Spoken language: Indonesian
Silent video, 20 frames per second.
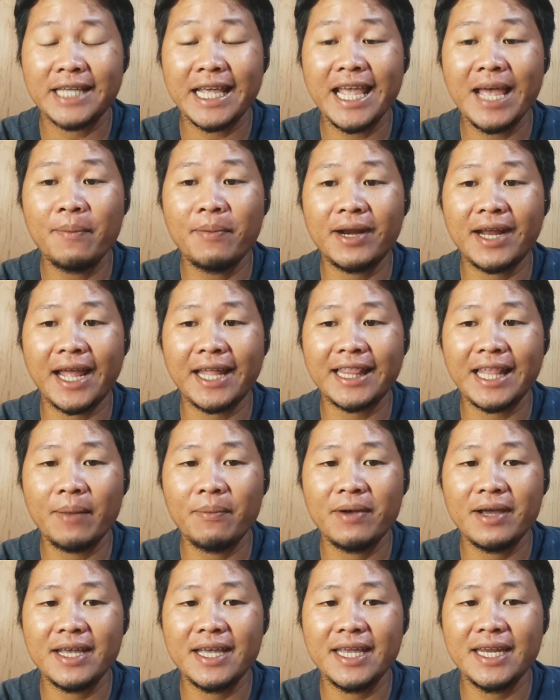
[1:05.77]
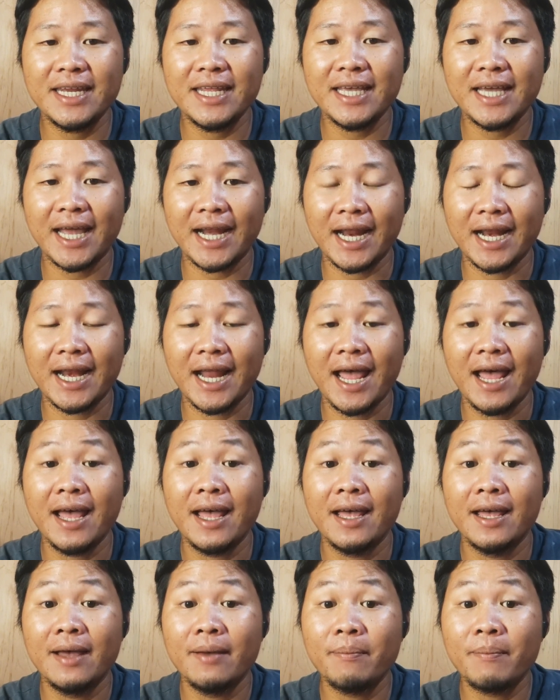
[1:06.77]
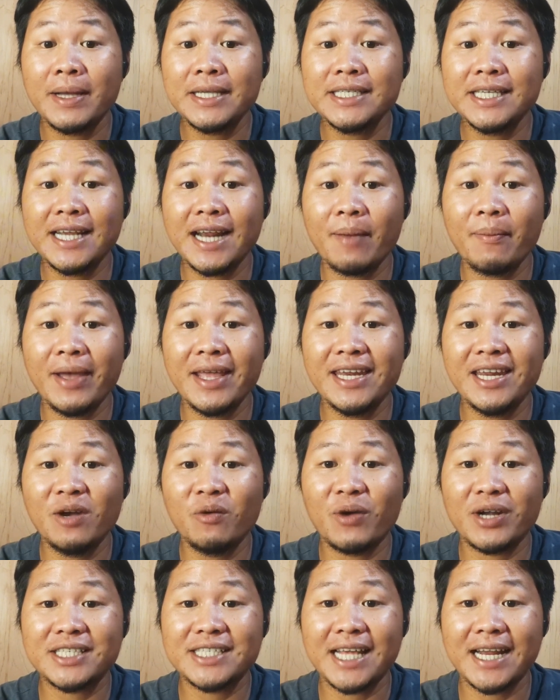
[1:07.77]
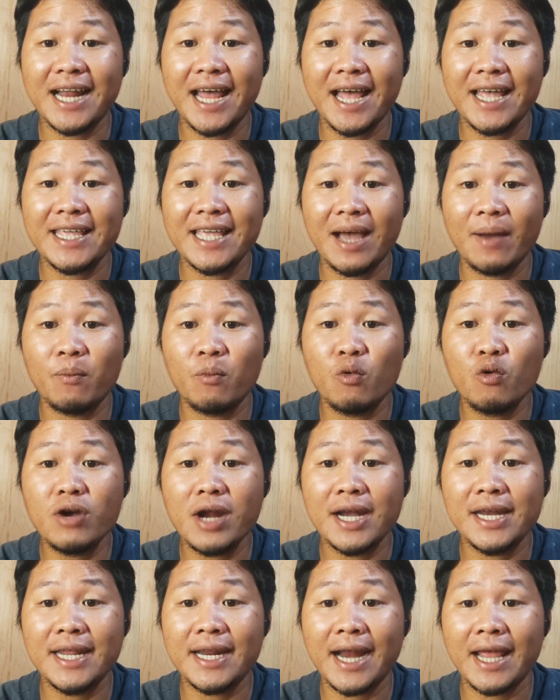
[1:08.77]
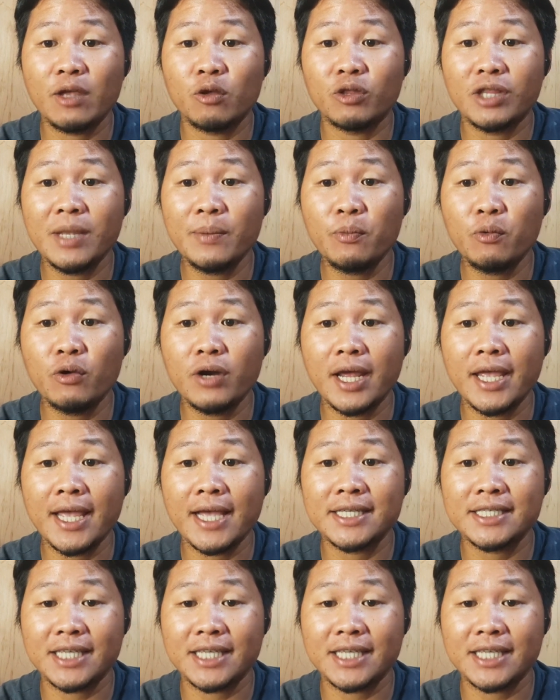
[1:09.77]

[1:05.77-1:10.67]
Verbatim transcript: Saya berkata begini karena masih ramai di luar sana yang mudah dirayu tipu daya